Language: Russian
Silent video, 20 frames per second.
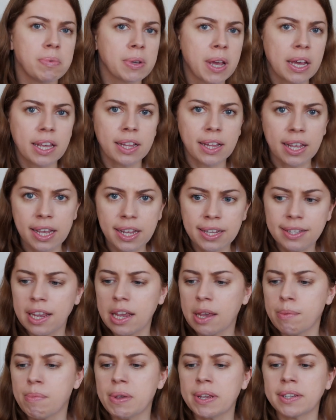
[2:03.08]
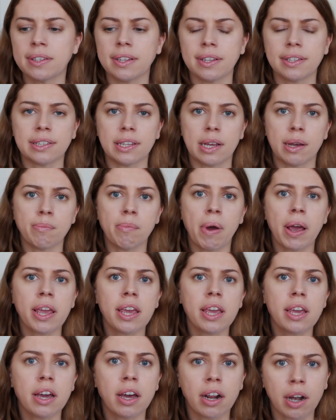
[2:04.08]
какие-то идеи бизнеса,
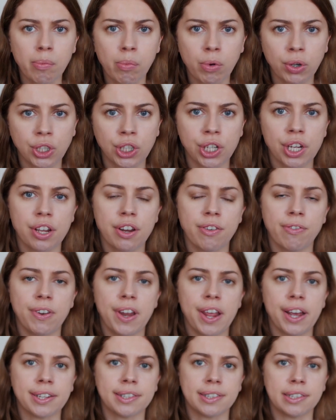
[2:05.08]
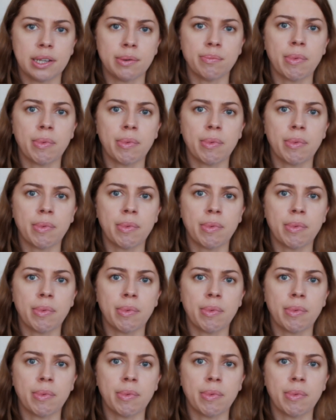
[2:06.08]
мои рабочие рефлексии,